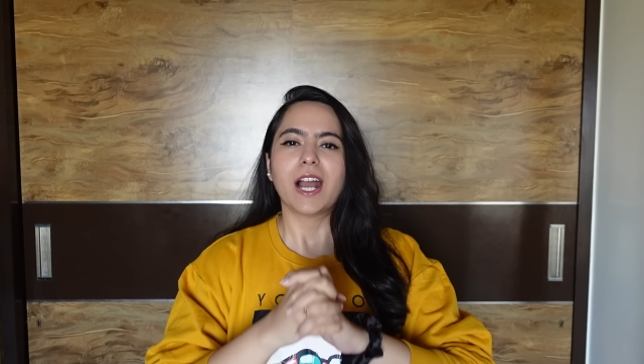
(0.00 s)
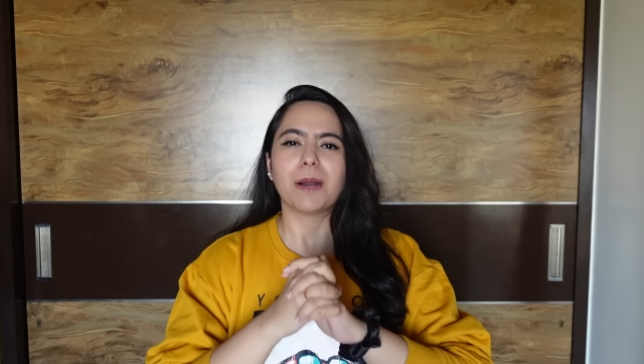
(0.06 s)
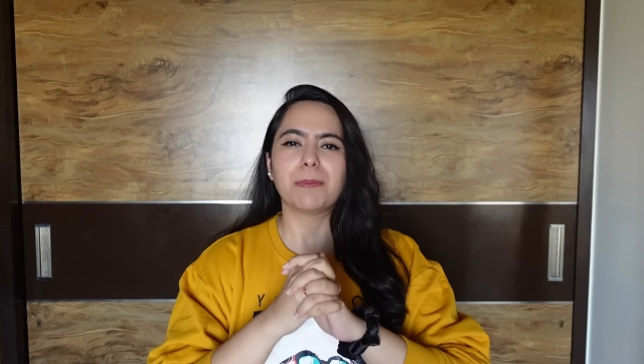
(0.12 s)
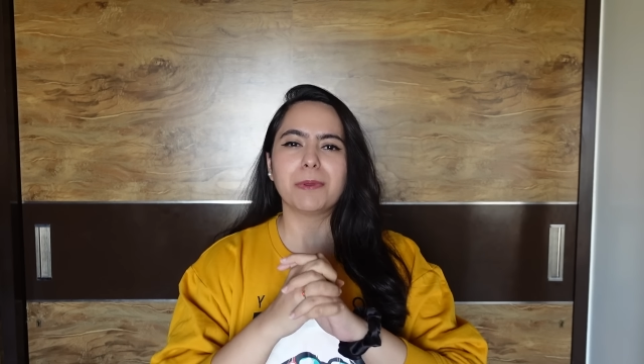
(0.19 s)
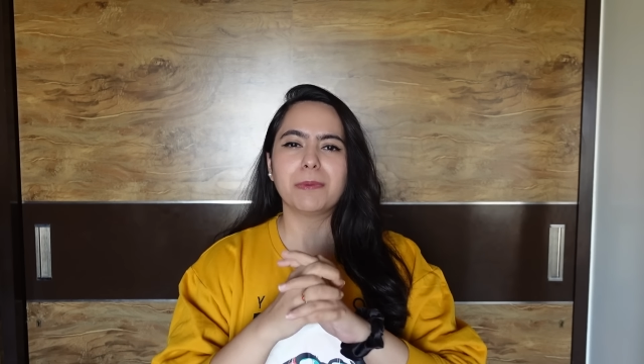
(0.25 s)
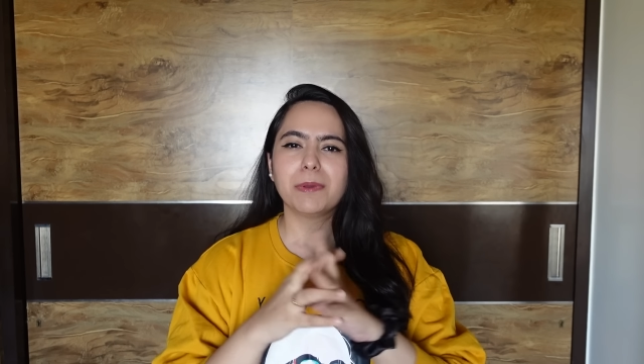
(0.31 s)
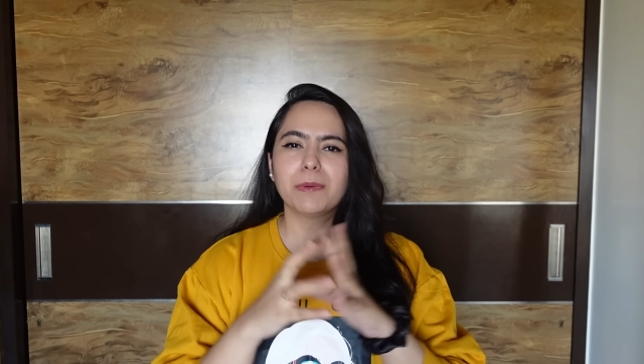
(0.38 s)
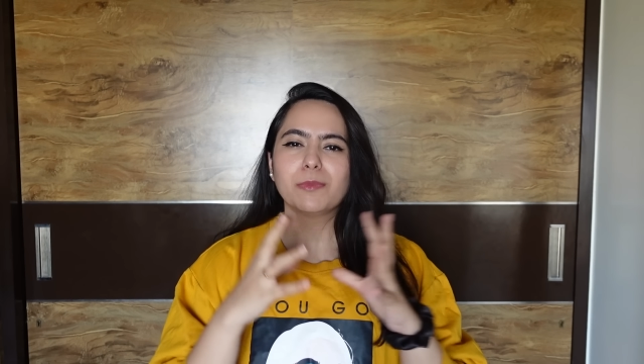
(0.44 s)

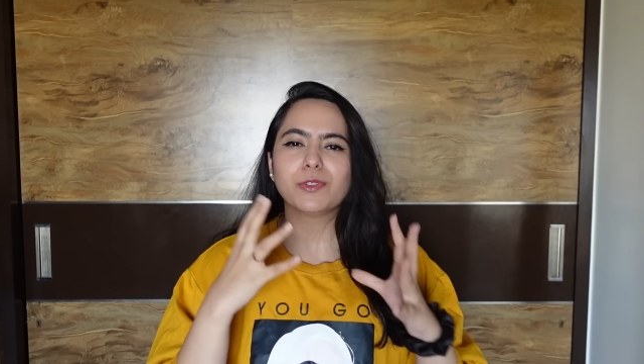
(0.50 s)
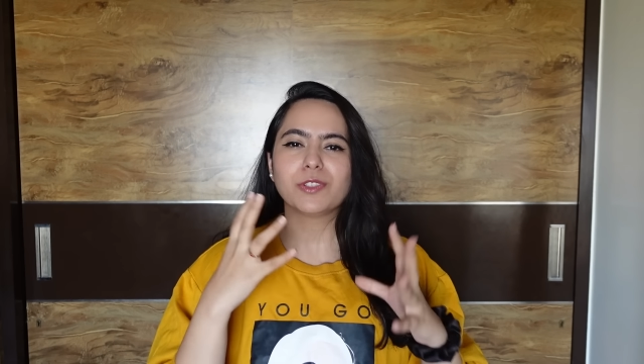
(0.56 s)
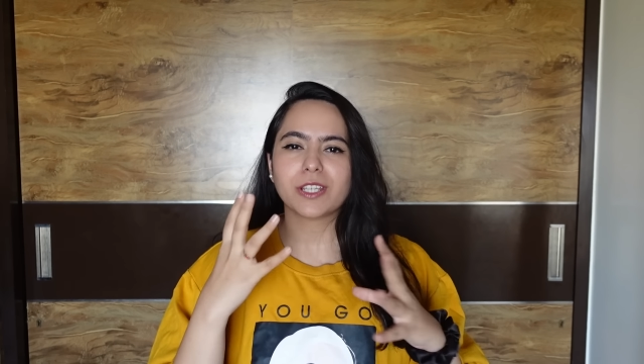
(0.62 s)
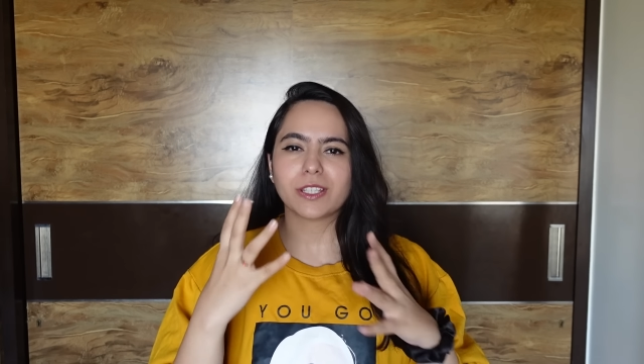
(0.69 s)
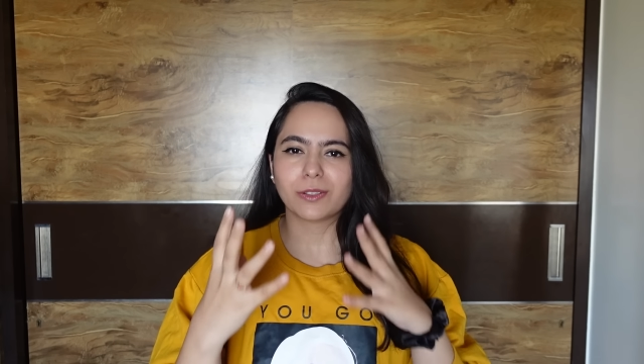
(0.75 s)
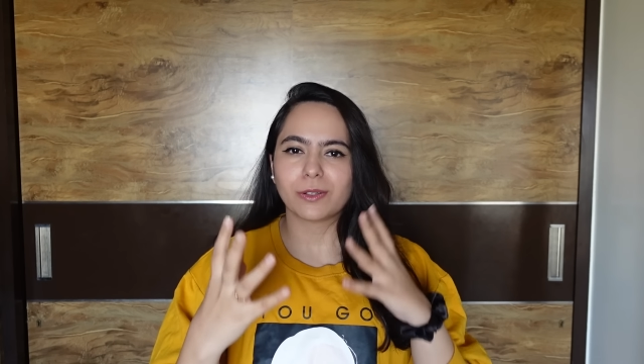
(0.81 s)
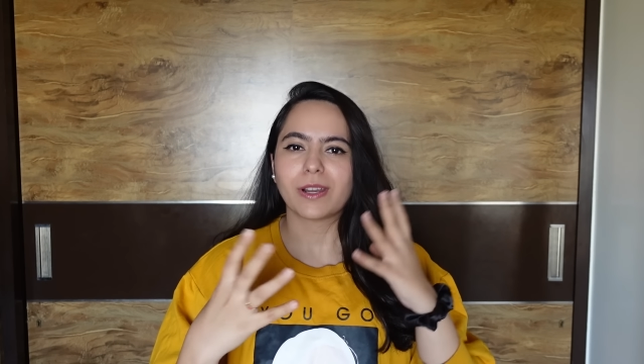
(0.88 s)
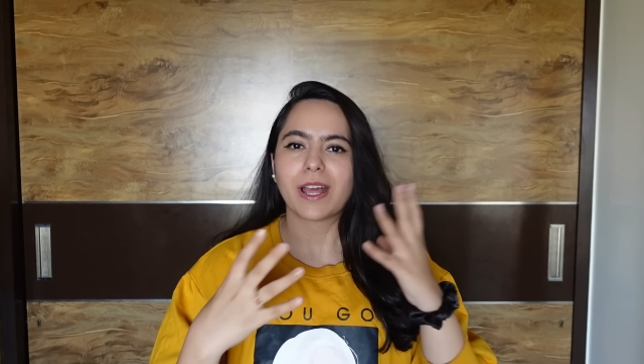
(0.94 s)
अभी भी
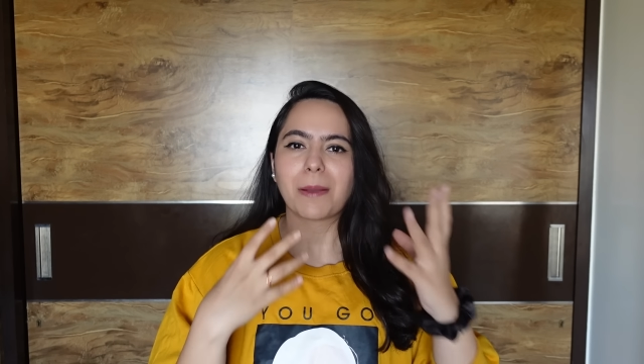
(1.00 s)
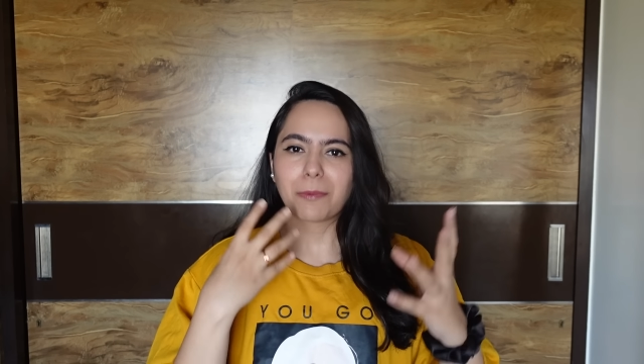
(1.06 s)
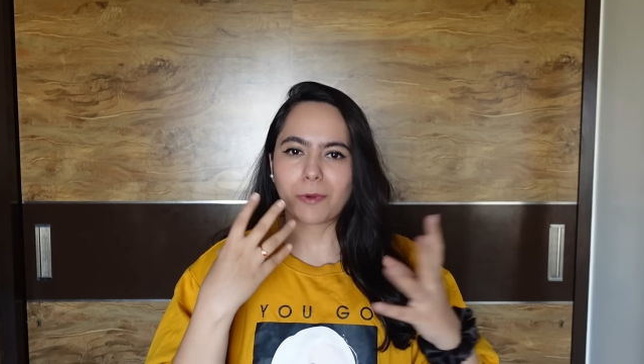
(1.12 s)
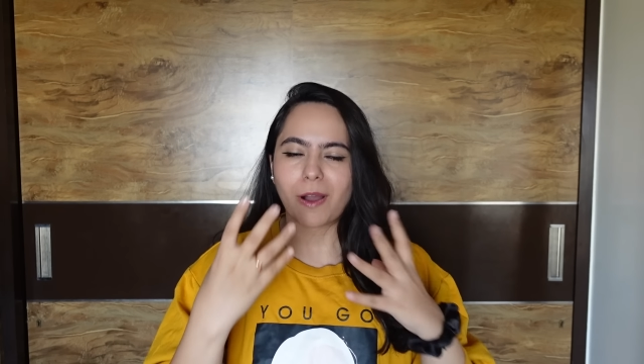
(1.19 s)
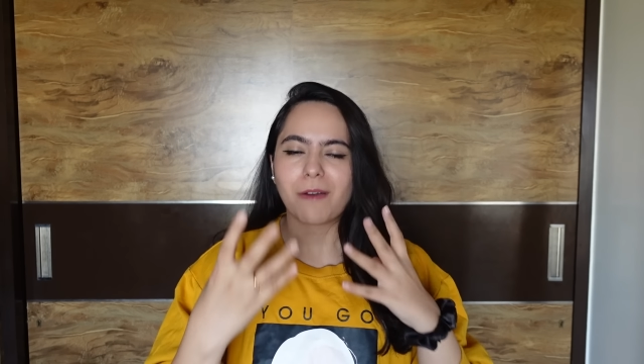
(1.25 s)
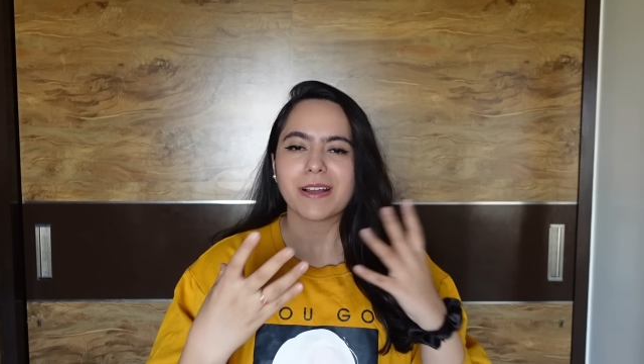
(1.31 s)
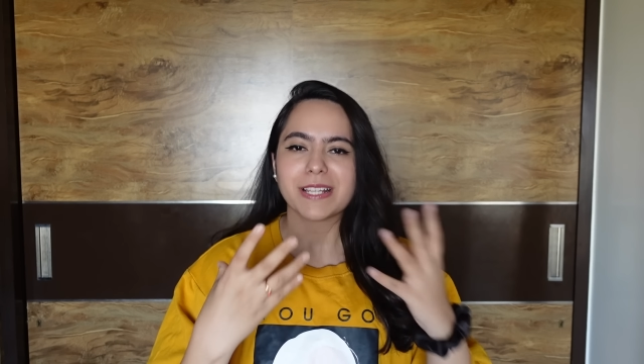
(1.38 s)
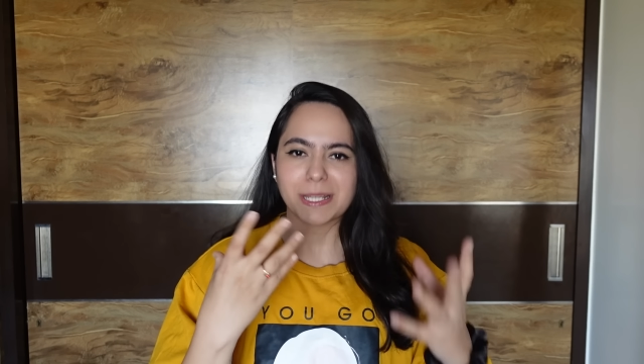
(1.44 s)
मुझे थोड़ा
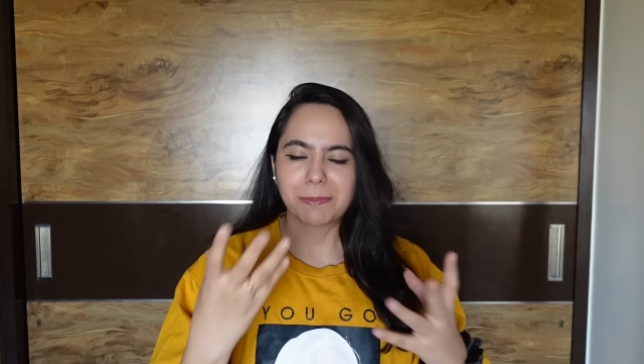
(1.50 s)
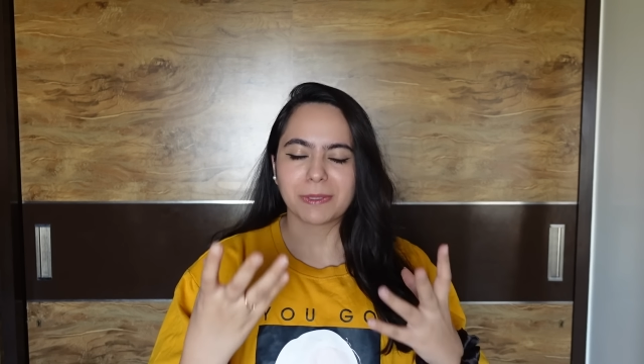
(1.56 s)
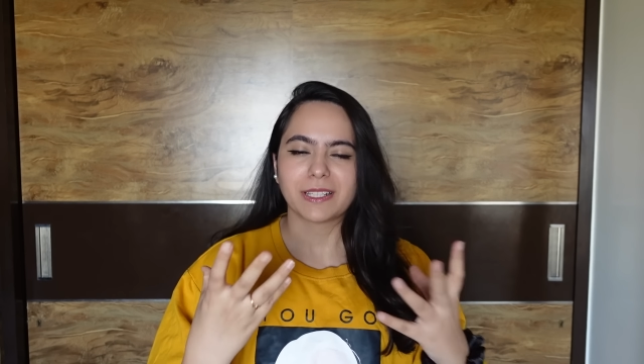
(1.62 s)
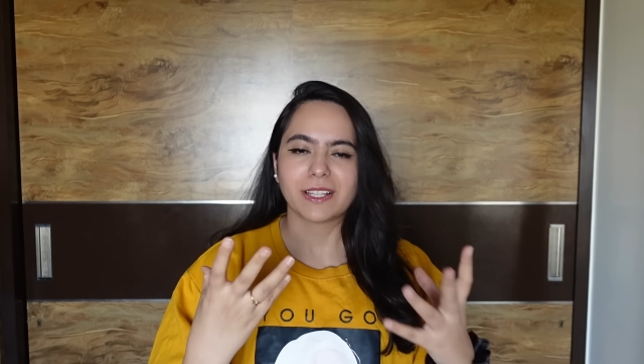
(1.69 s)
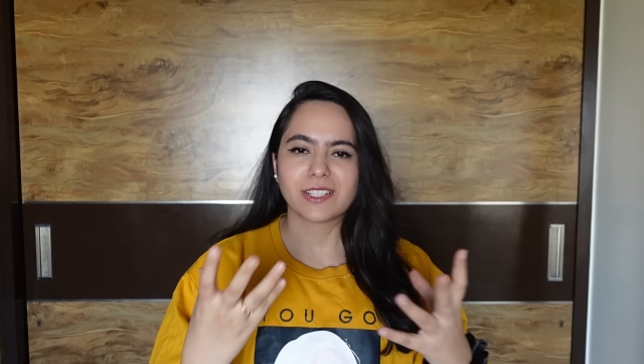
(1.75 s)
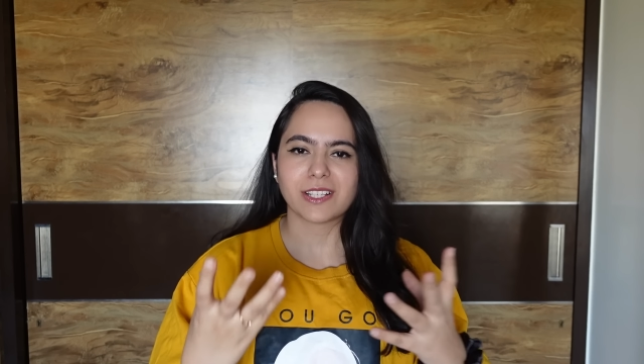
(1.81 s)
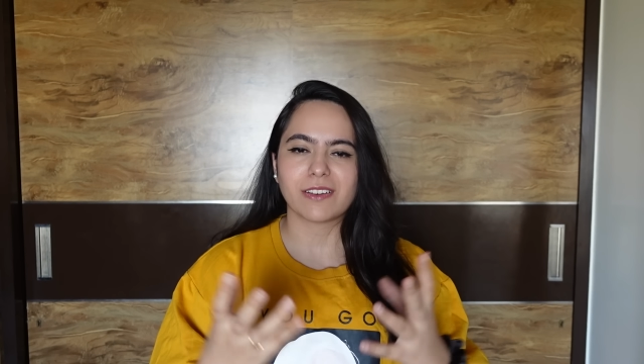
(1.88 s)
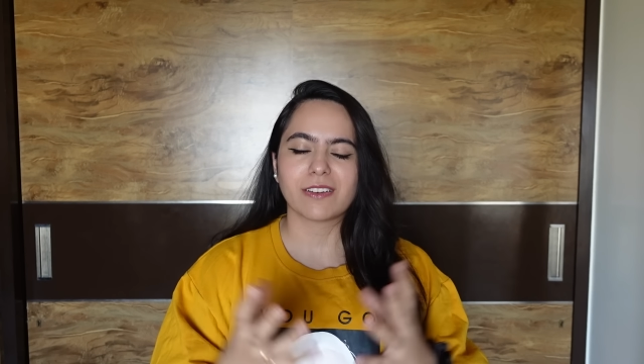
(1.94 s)
आपको आवाज़ से
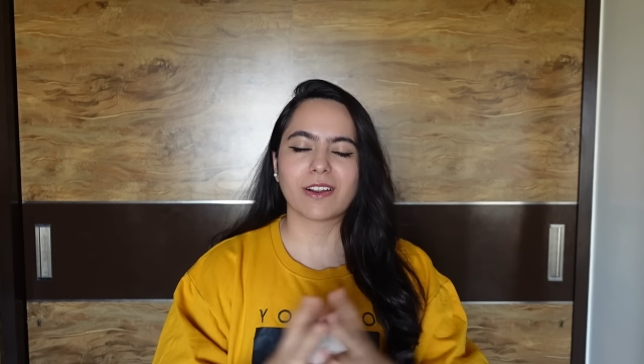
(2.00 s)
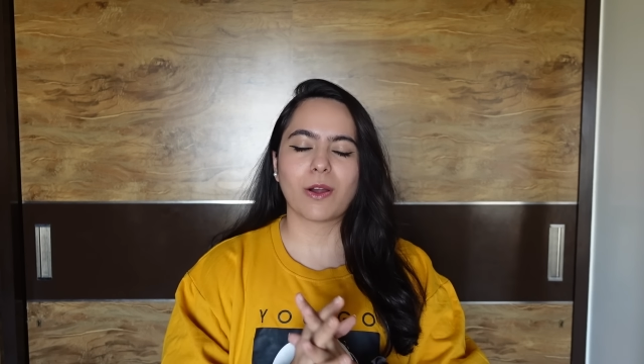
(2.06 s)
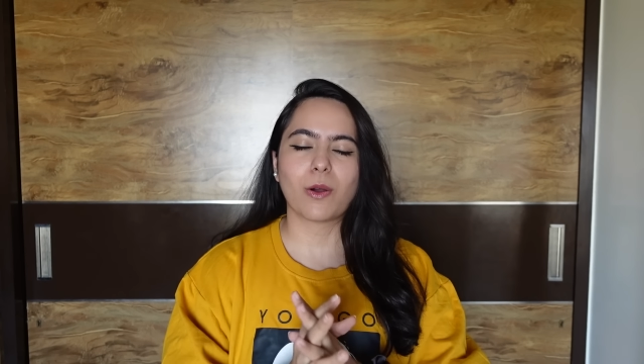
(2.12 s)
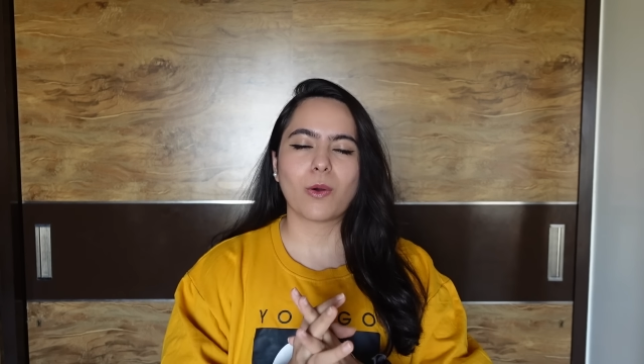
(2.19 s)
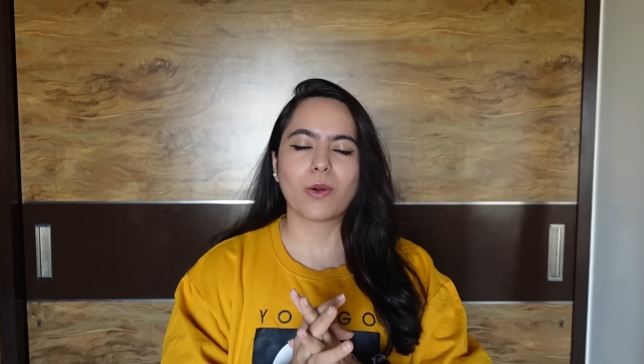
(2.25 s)
पता चल रहा